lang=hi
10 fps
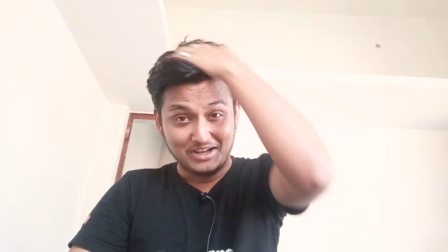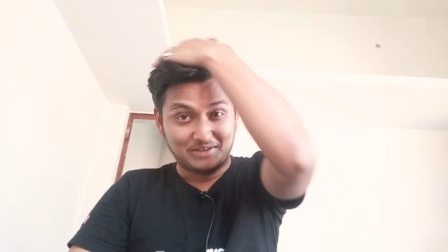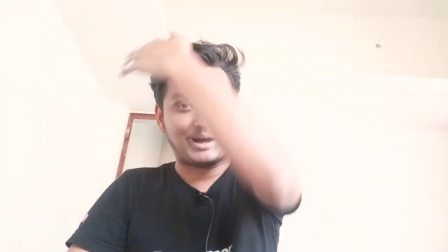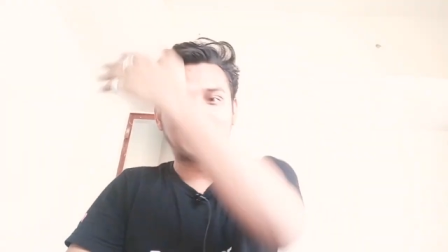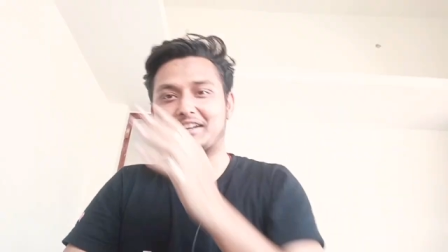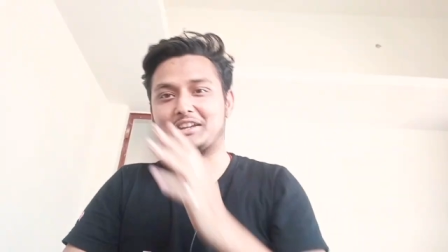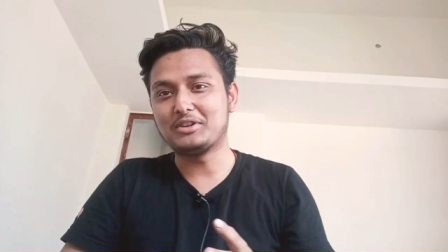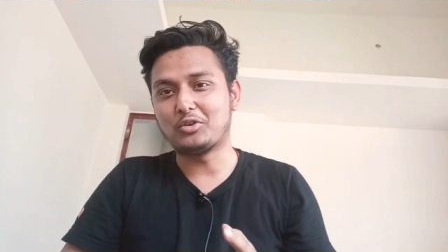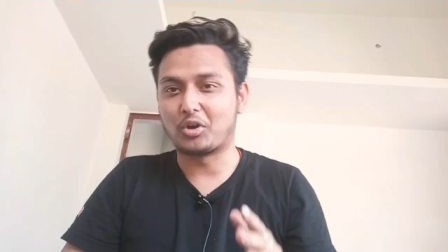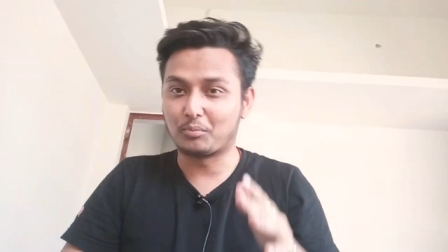बालकनी में
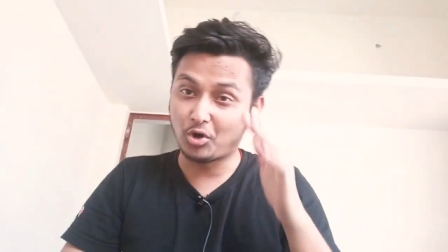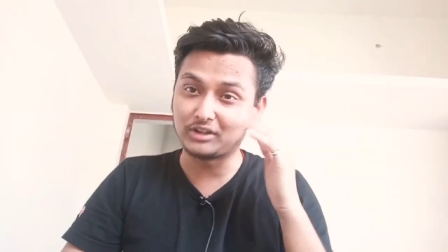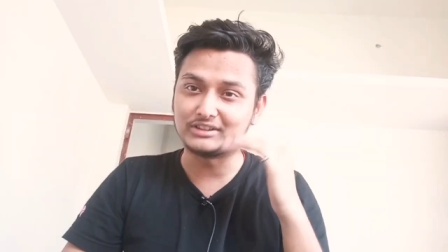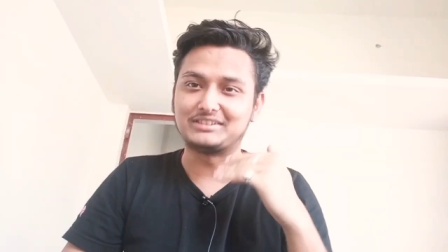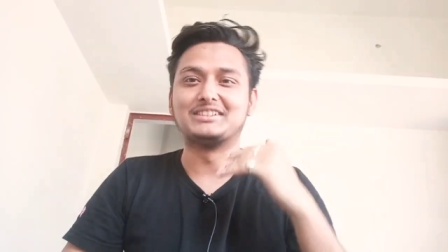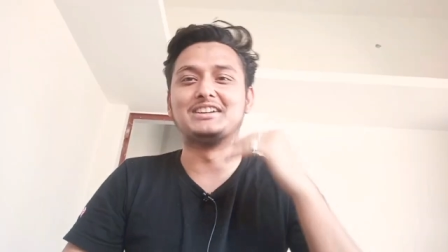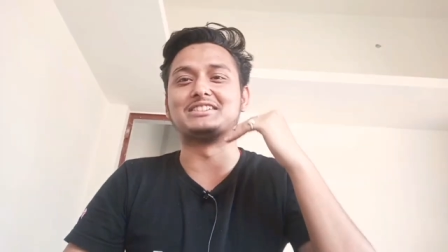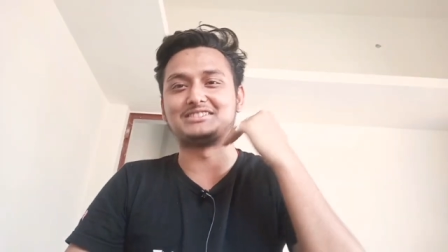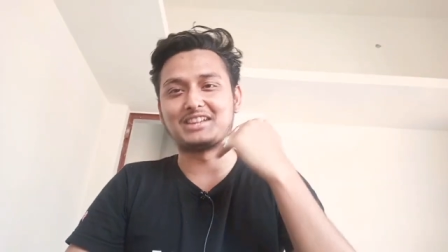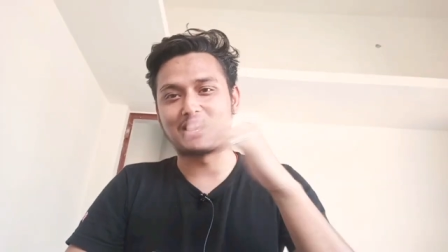और बहुत हर
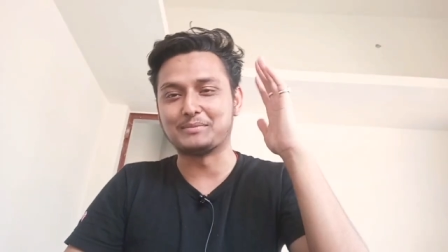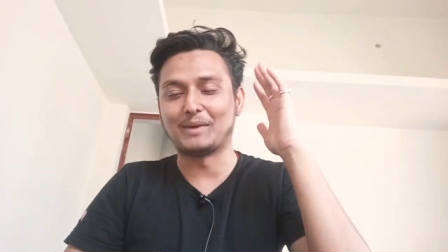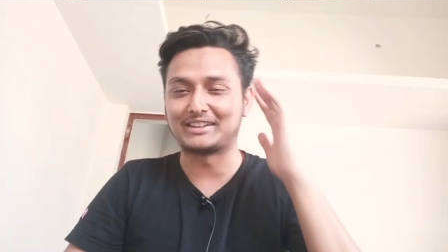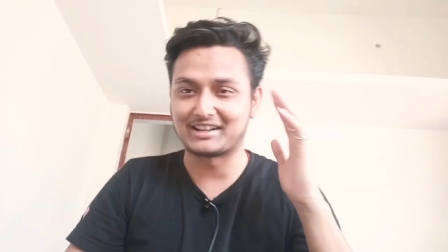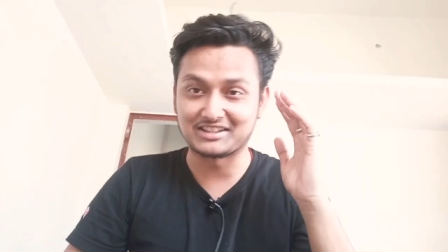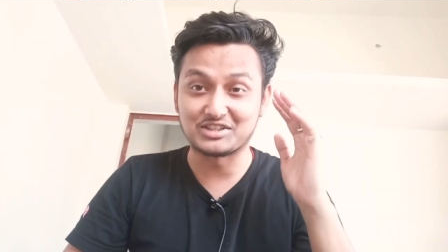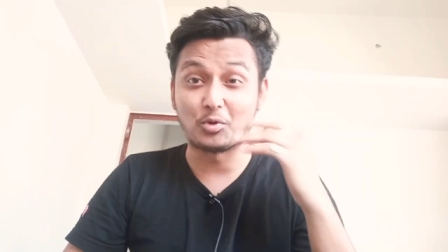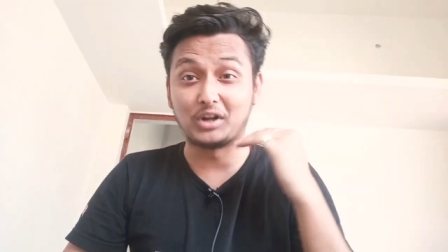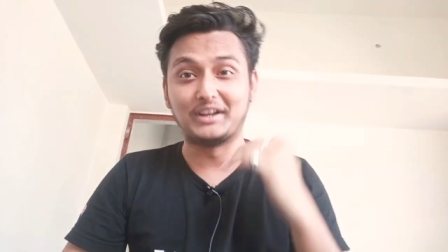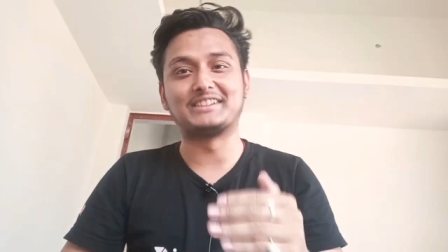तरह की बातें करते थे
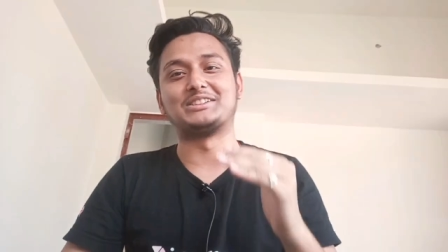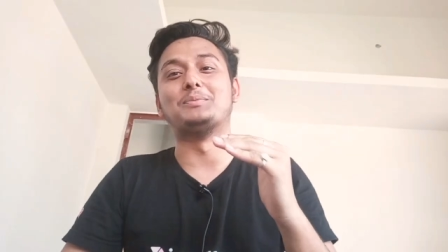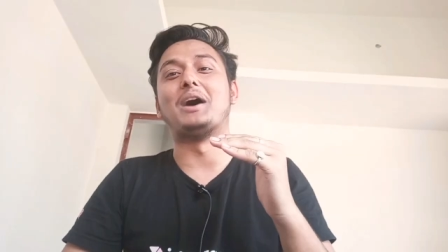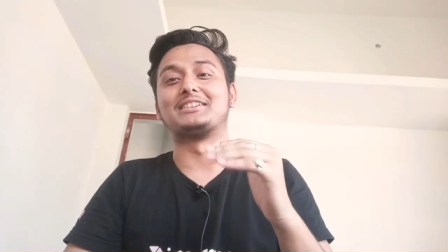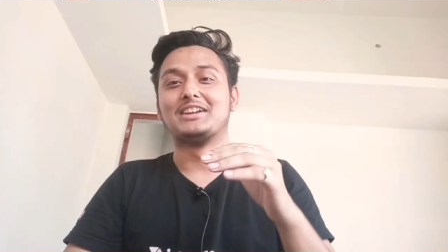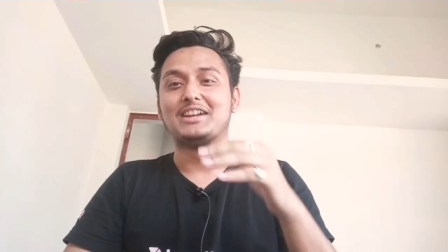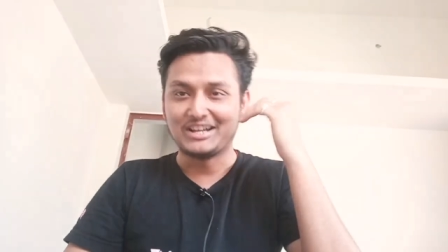पॉलिटिक्स की बात